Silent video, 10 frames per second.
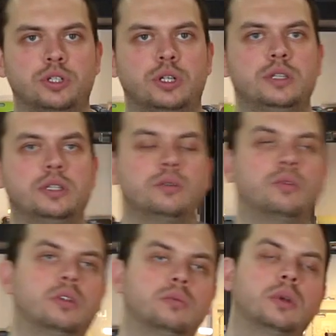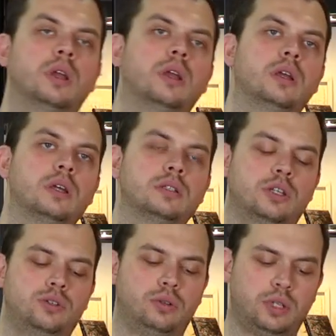чехле силиконом,
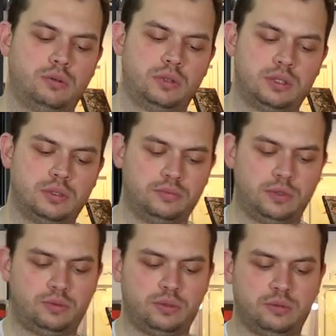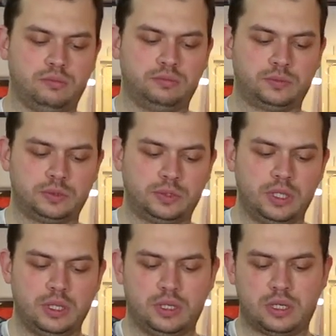защелкивается и все.
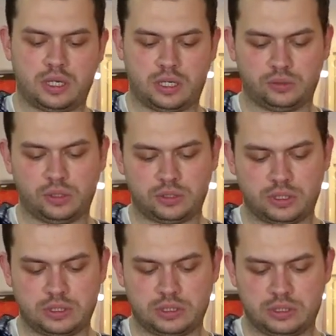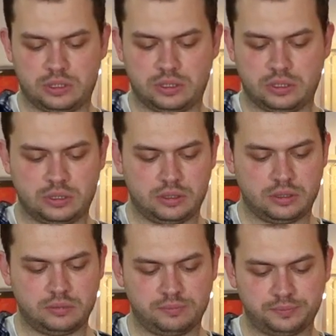А, вот
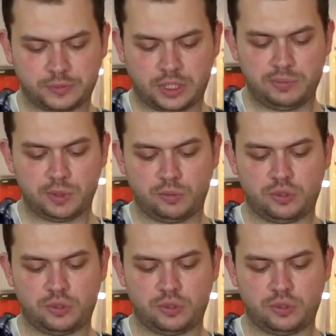это э, клипсу